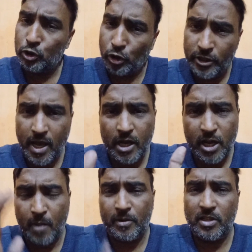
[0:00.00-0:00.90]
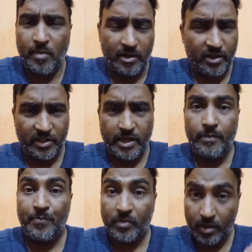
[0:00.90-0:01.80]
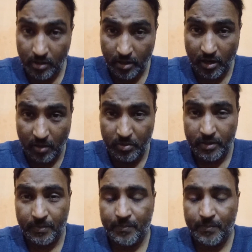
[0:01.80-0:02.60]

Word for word: तो ये आकर आपका दिमाग करते हैं खराब